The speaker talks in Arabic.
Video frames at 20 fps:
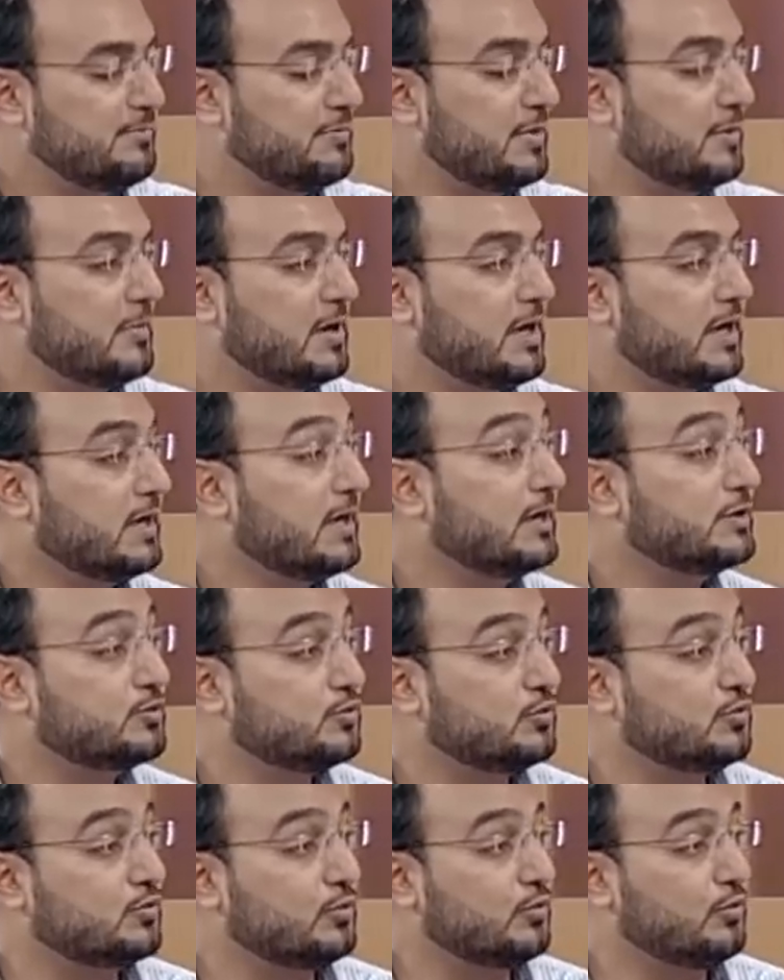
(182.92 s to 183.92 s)
من مهارات
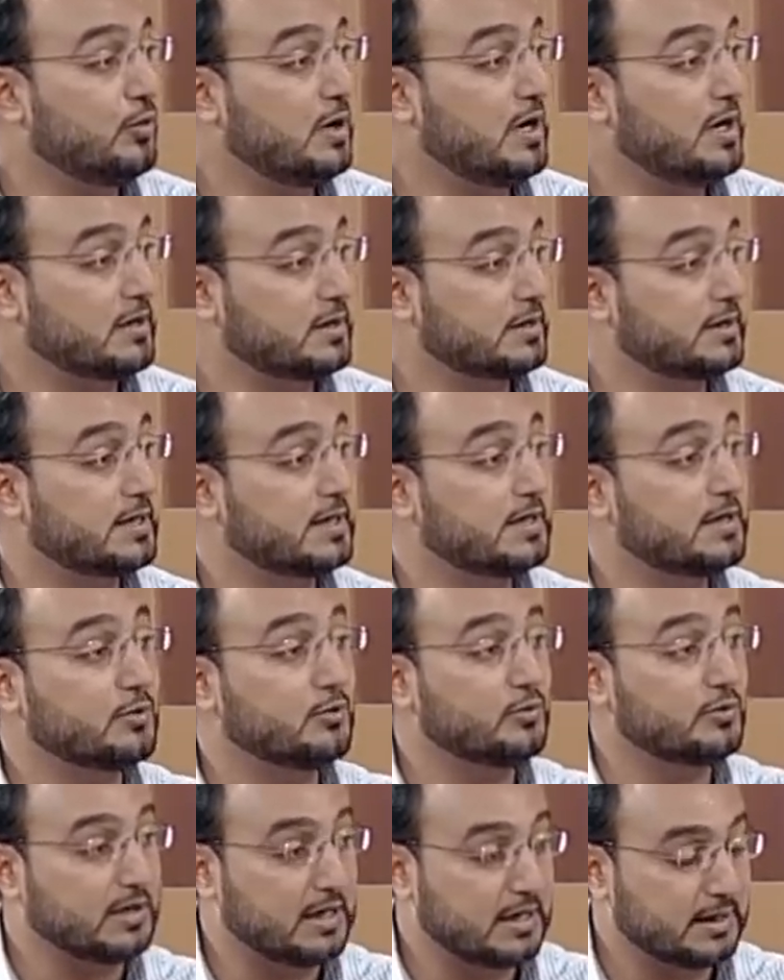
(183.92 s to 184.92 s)
وحركه
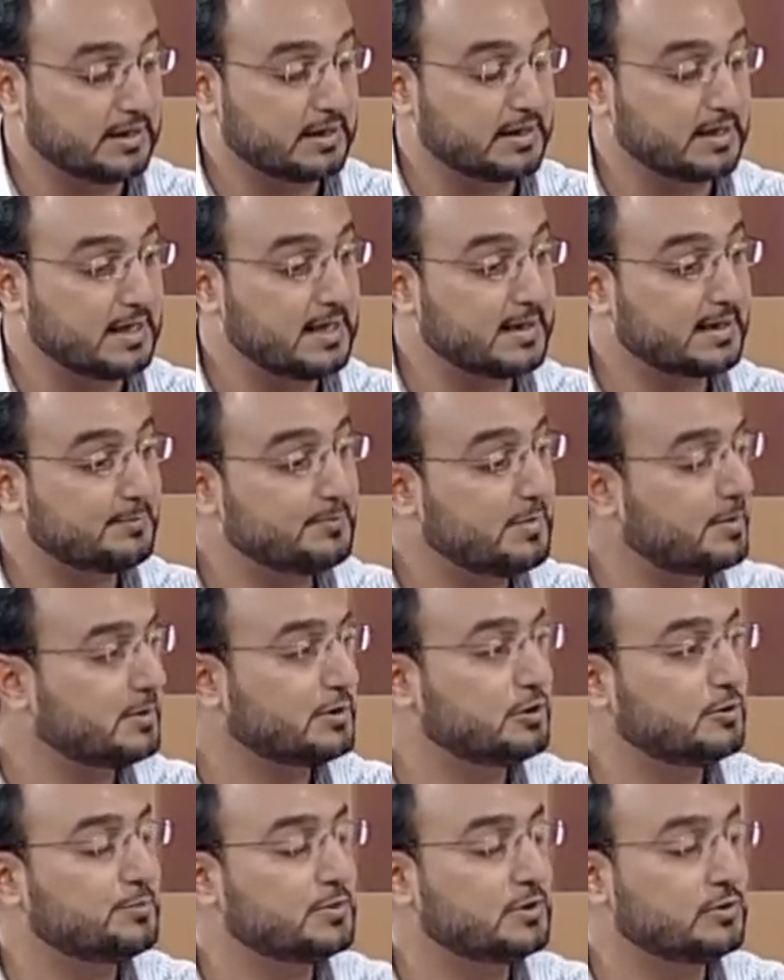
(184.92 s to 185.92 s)
والى اخره لكن ما
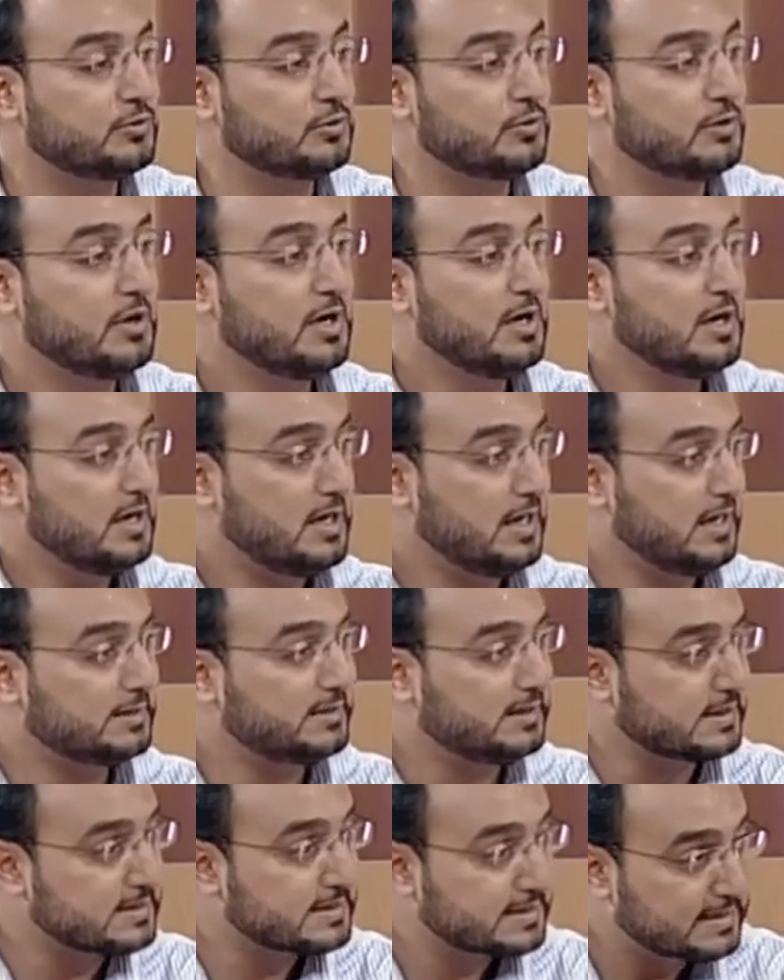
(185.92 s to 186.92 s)
بطلب منه
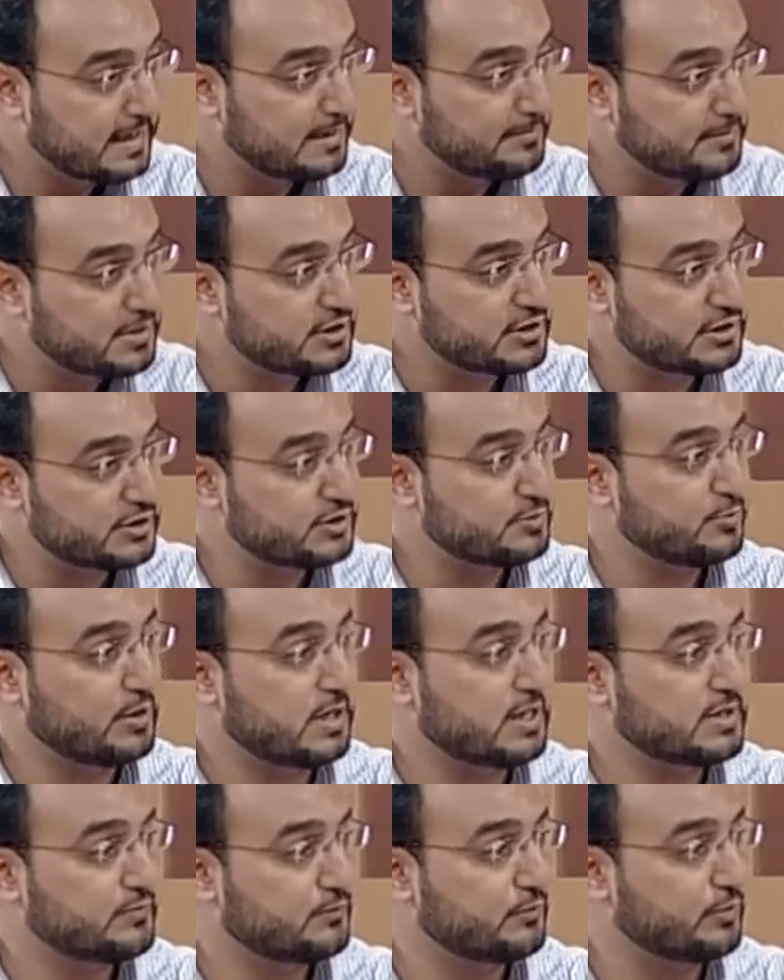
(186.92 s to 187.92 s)
حتى صيام شيء اسمه
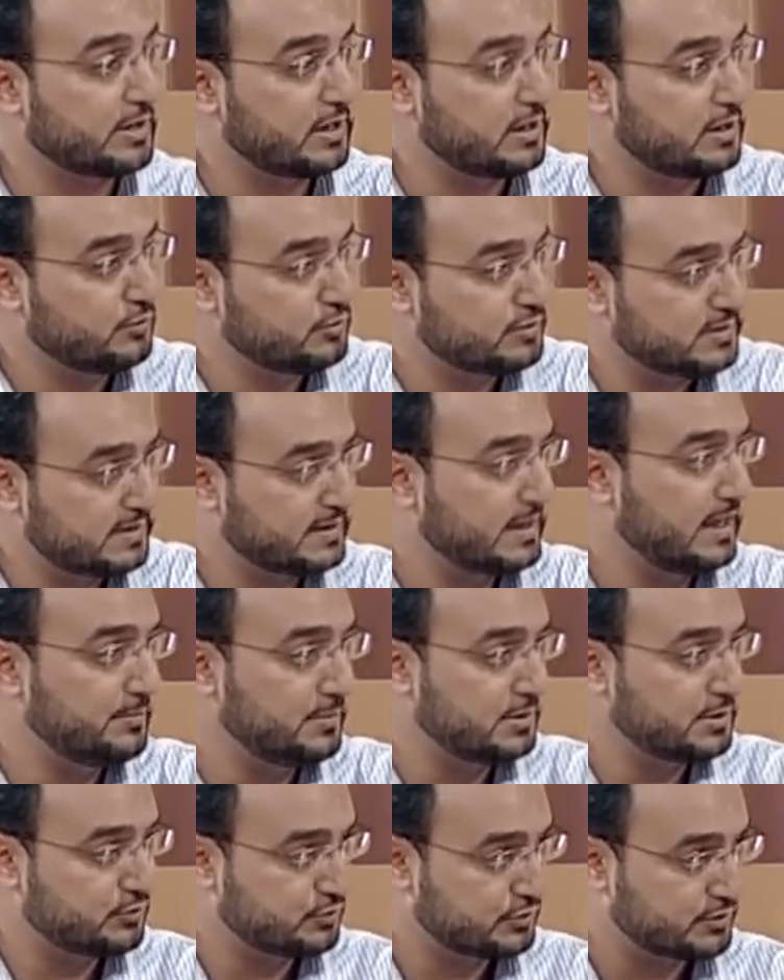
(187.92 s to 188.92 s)
العصفوره اللي هو
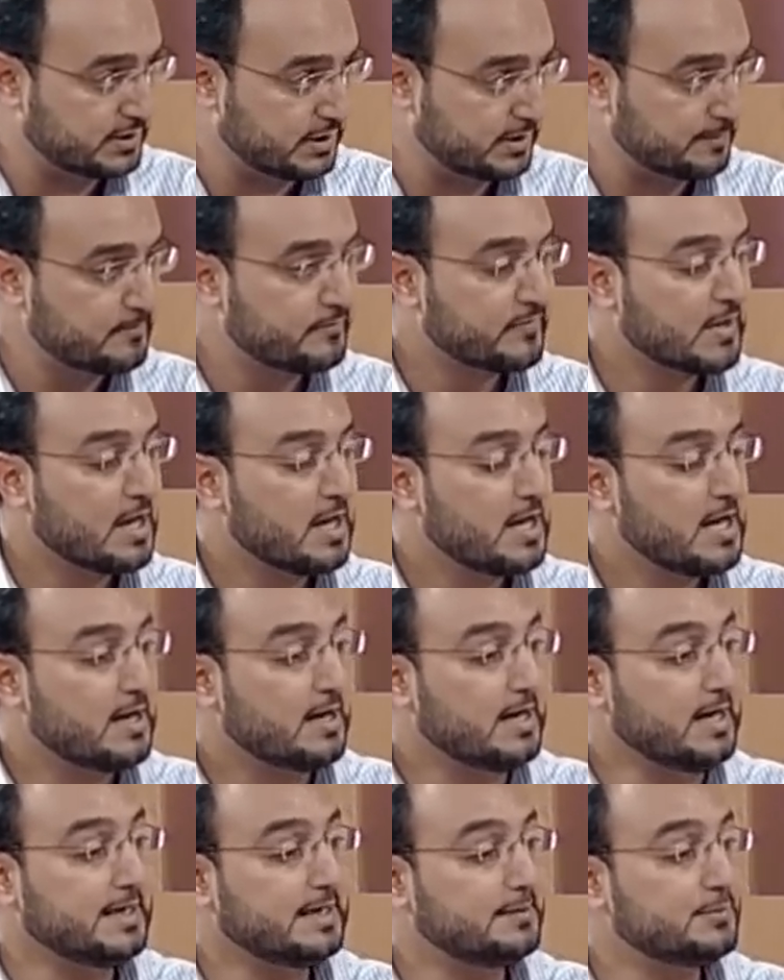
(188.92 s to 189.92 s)
الصيام الجزئي
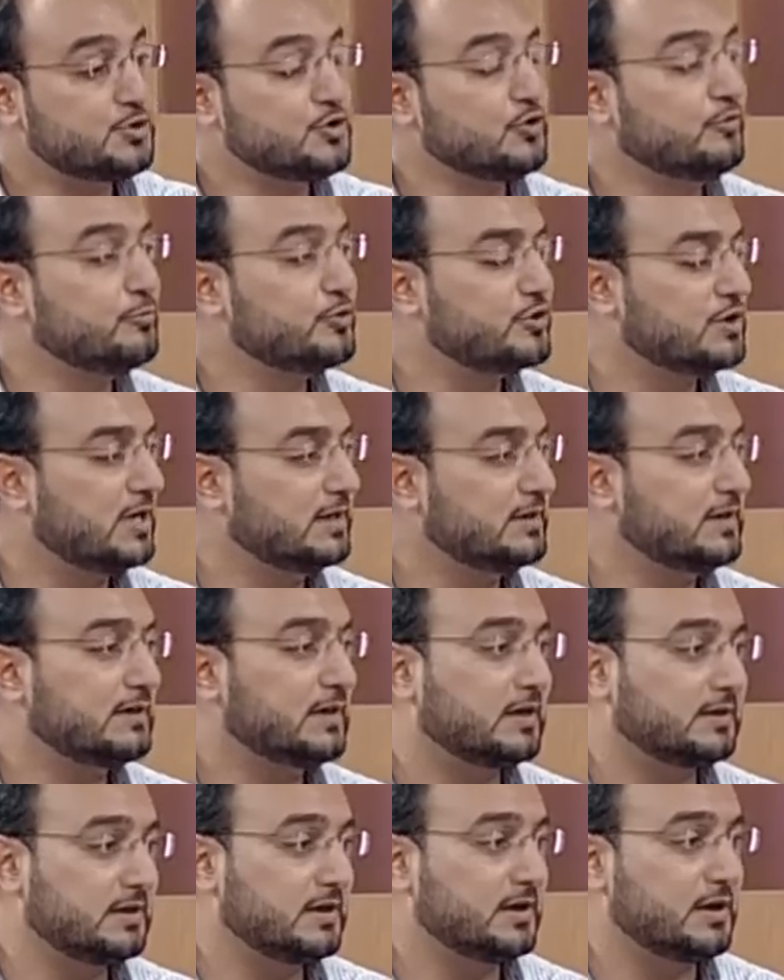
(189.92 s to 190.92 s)
احنا بنشوف مشاهدات
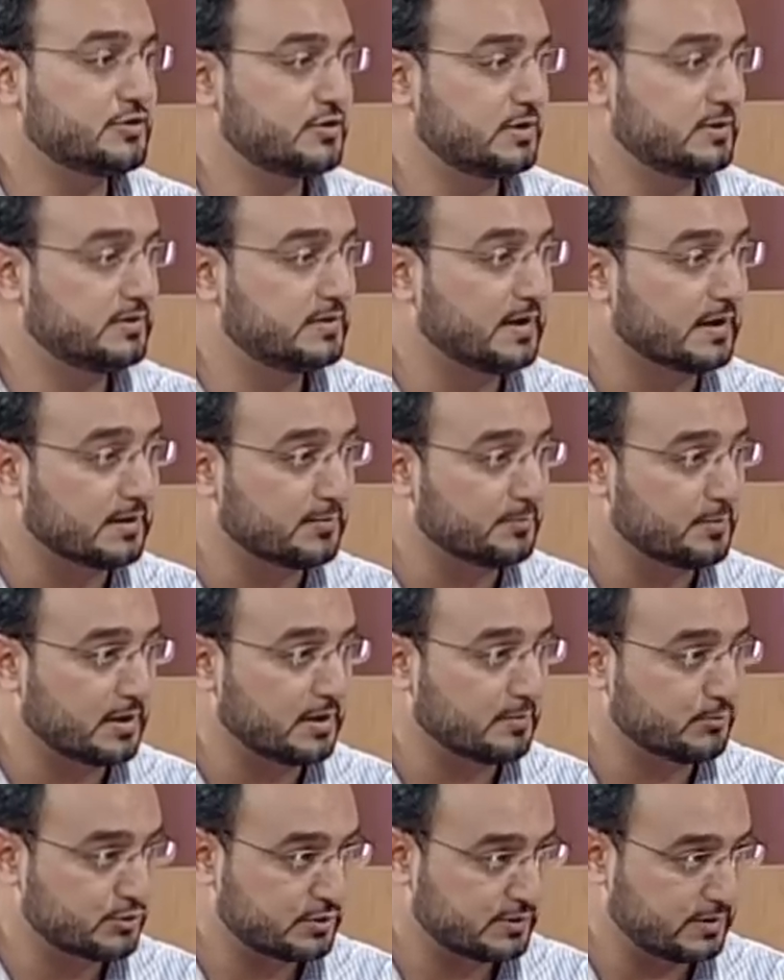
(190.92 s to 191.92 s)
خطيره جدا
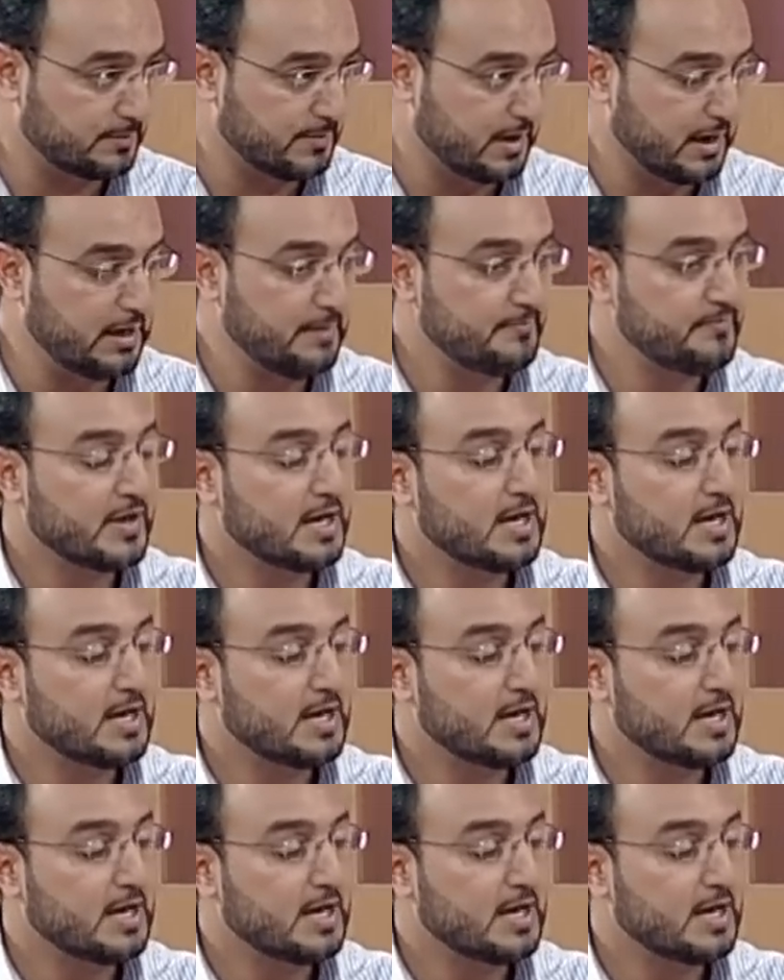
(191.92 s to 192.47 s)
بالمجتمع